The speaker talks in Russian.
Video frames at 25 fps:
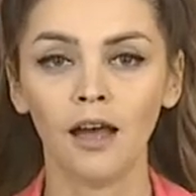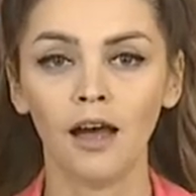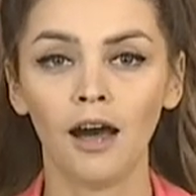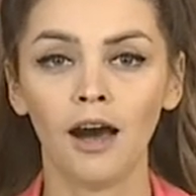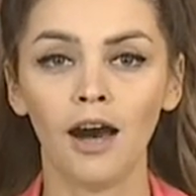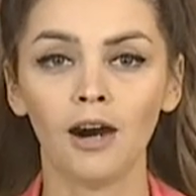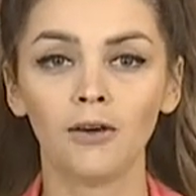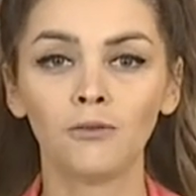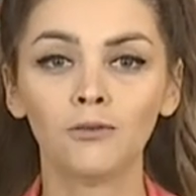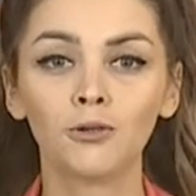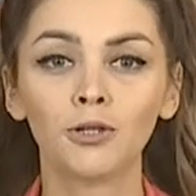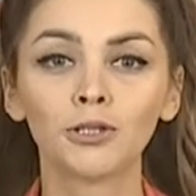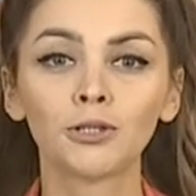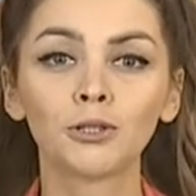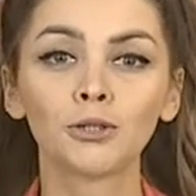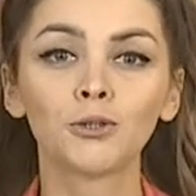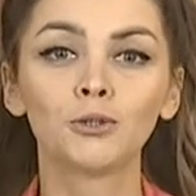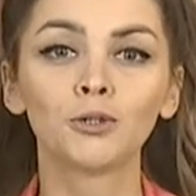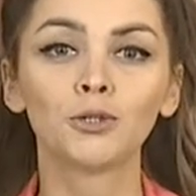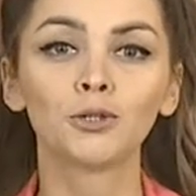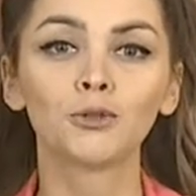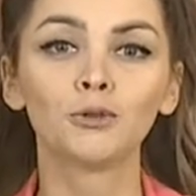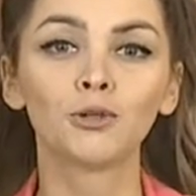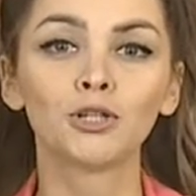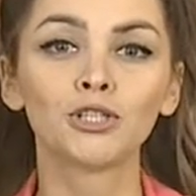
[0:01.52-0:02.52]
А вот кто
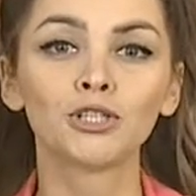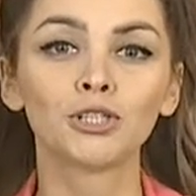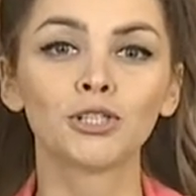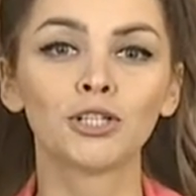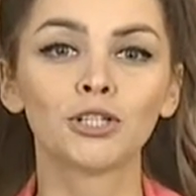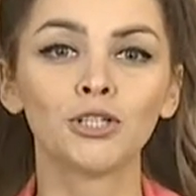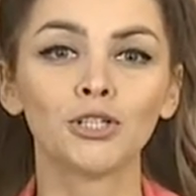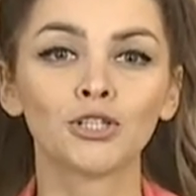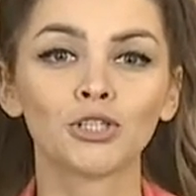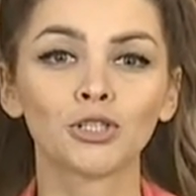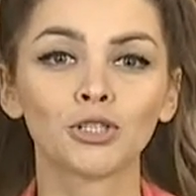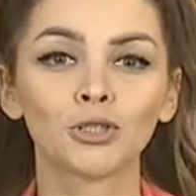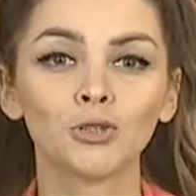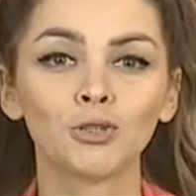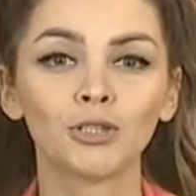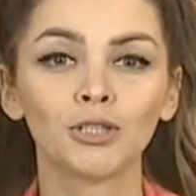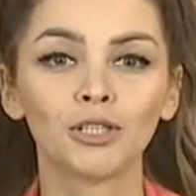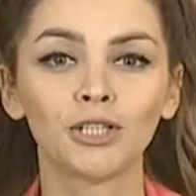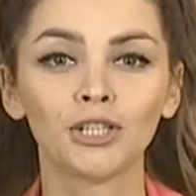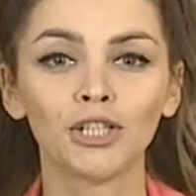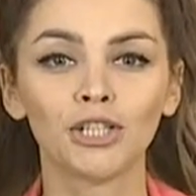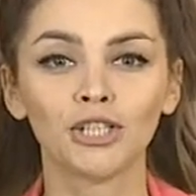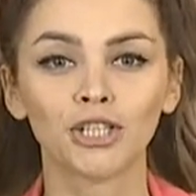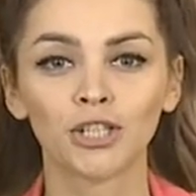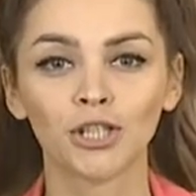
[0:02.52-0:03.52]
точно не ждет
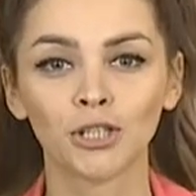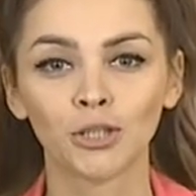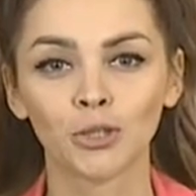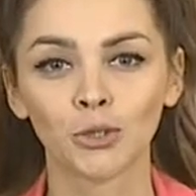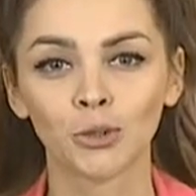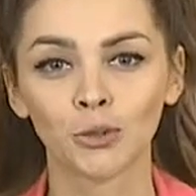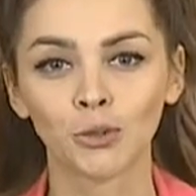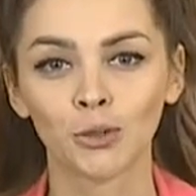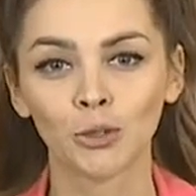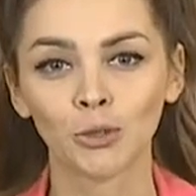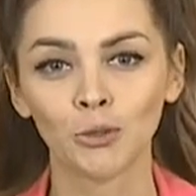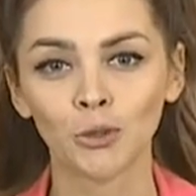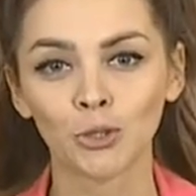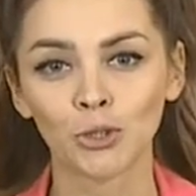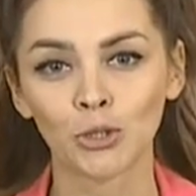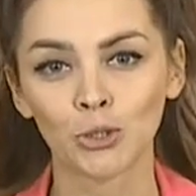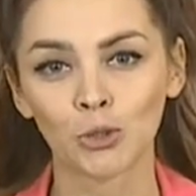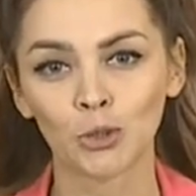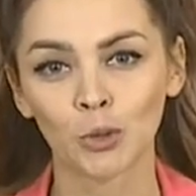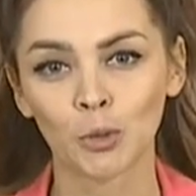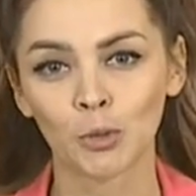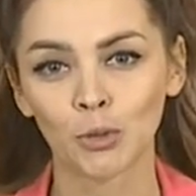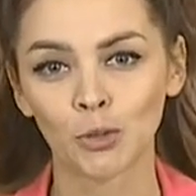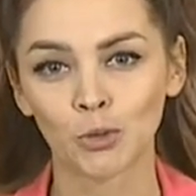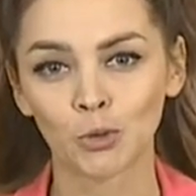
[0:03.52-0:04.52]
крещенскую ночь,
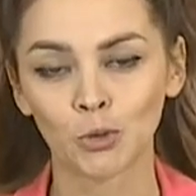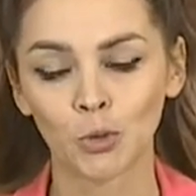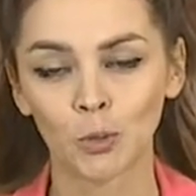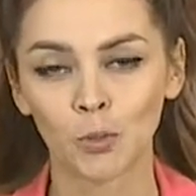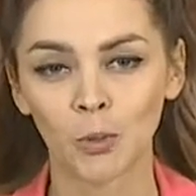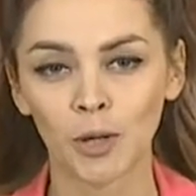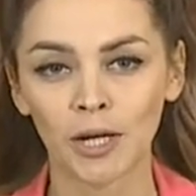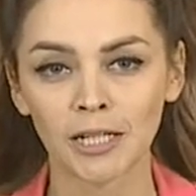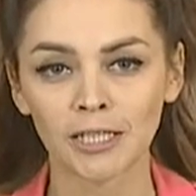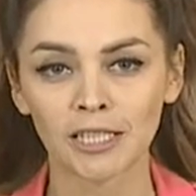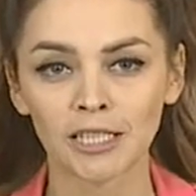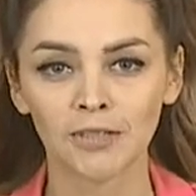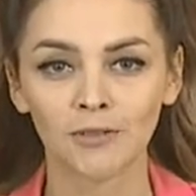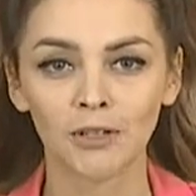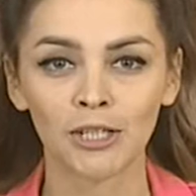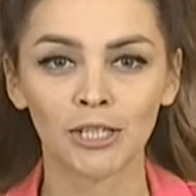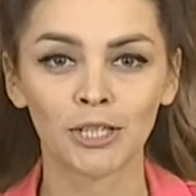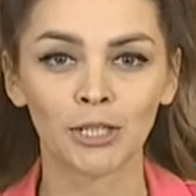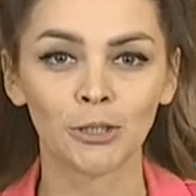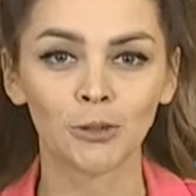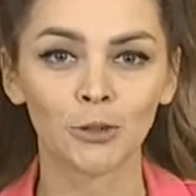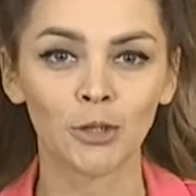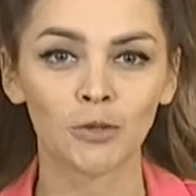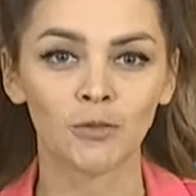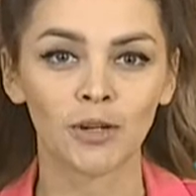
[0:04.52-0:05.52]
чтобы искупаться в
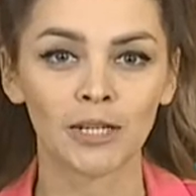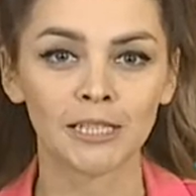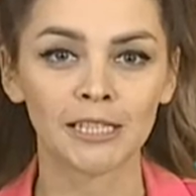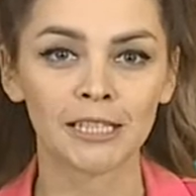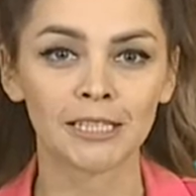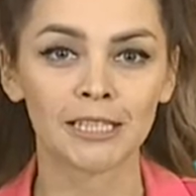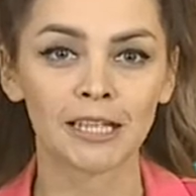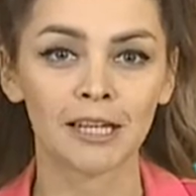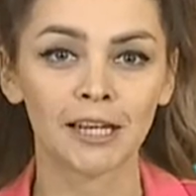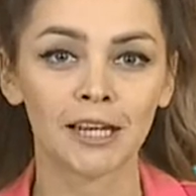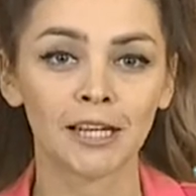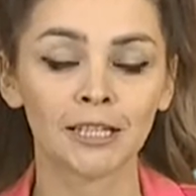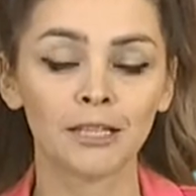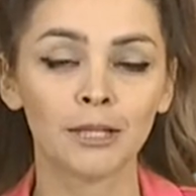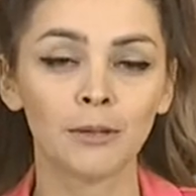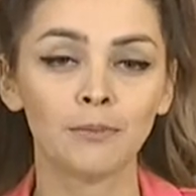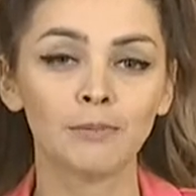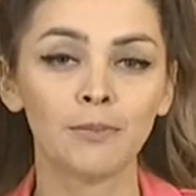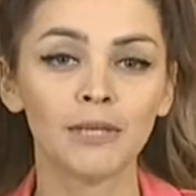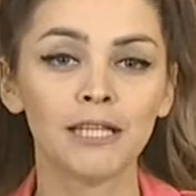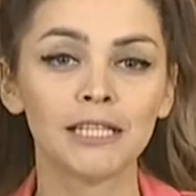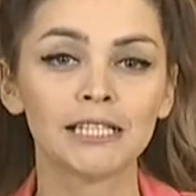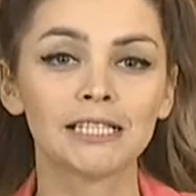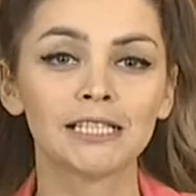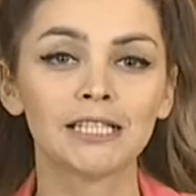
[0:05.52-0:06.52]
ледяной воде, так это
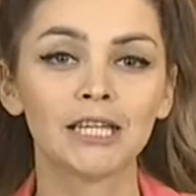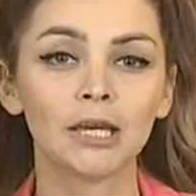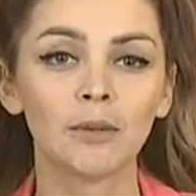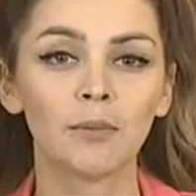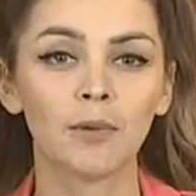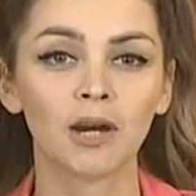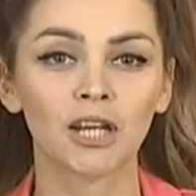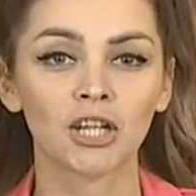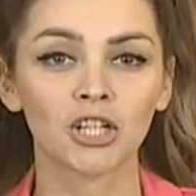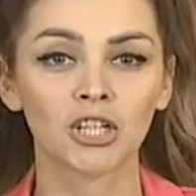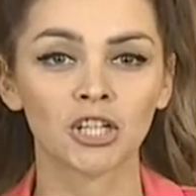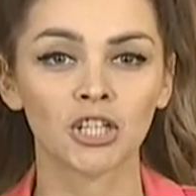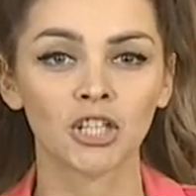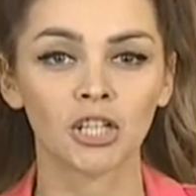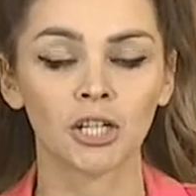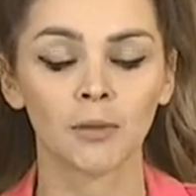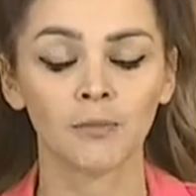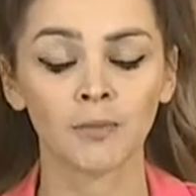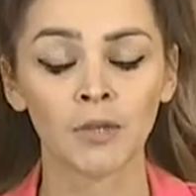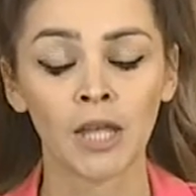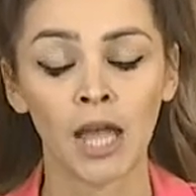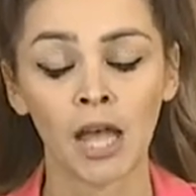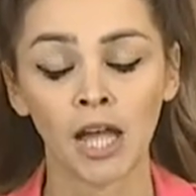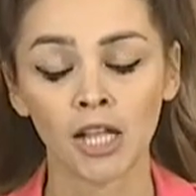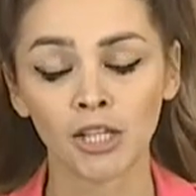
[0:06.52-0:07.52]
бийские моржи.
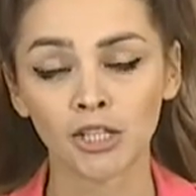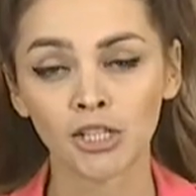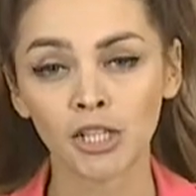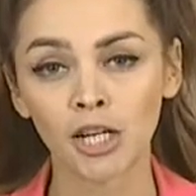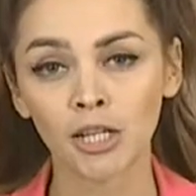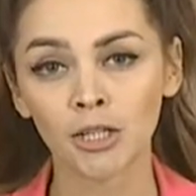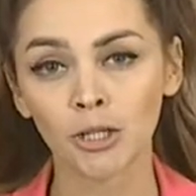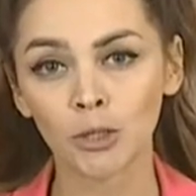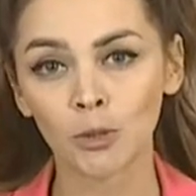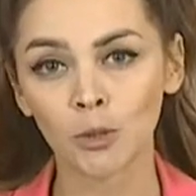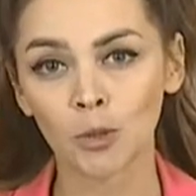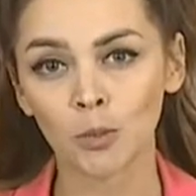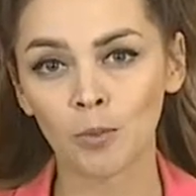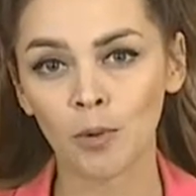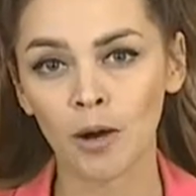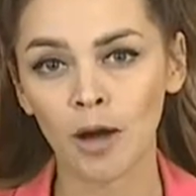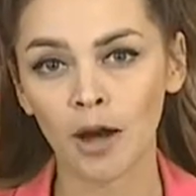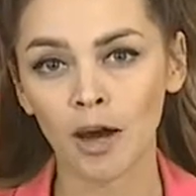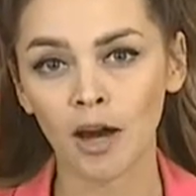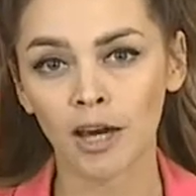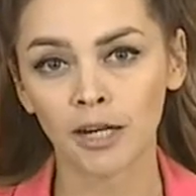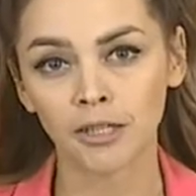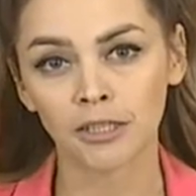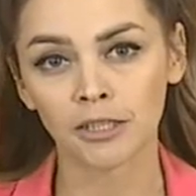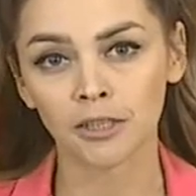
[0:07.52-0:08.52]
Члены клуба
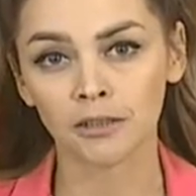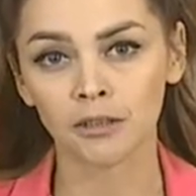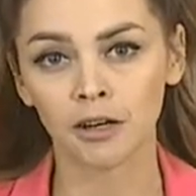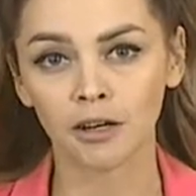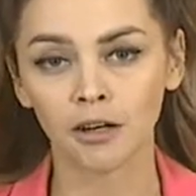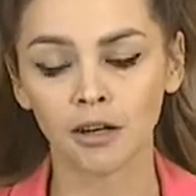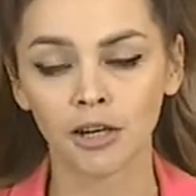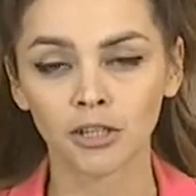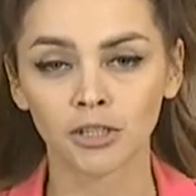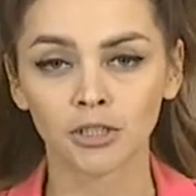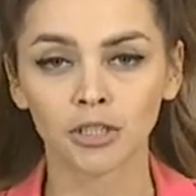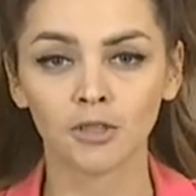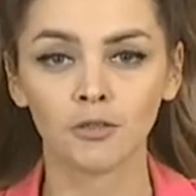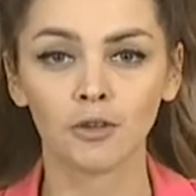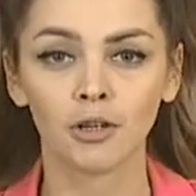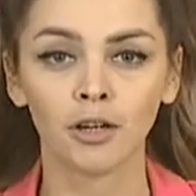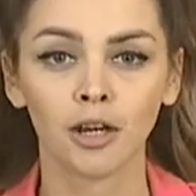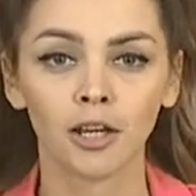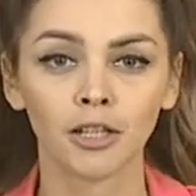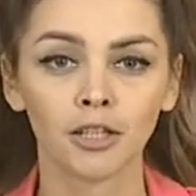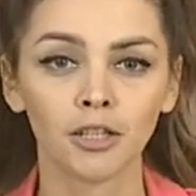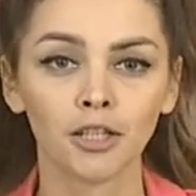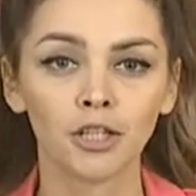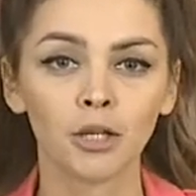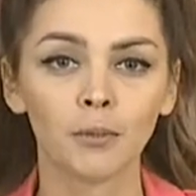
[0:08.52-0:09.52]
Актика каждые
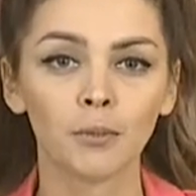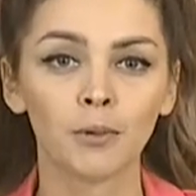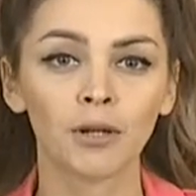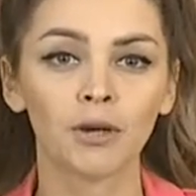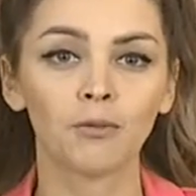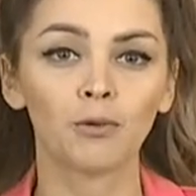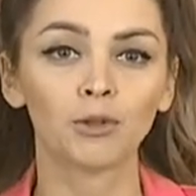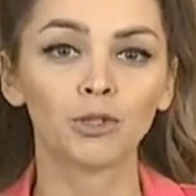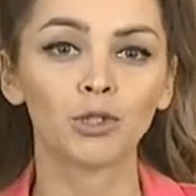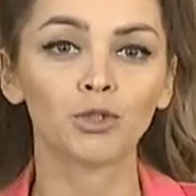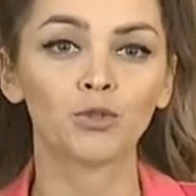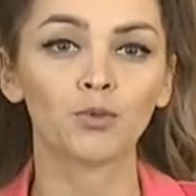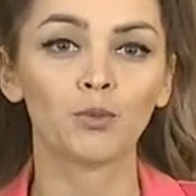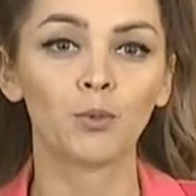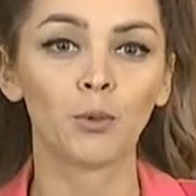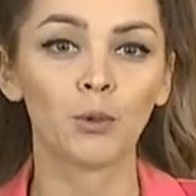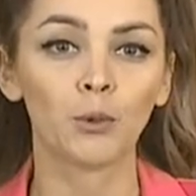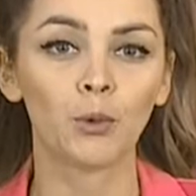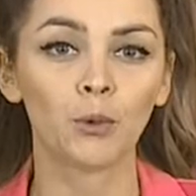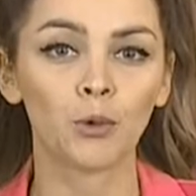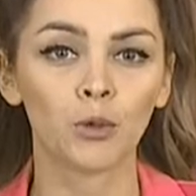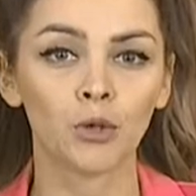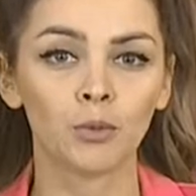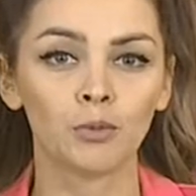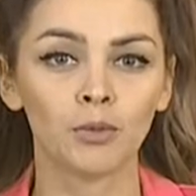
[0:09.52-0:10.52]
выходные проводят в
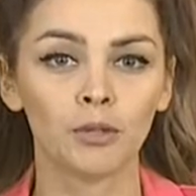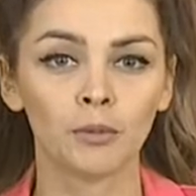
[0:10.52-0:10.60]
проруби.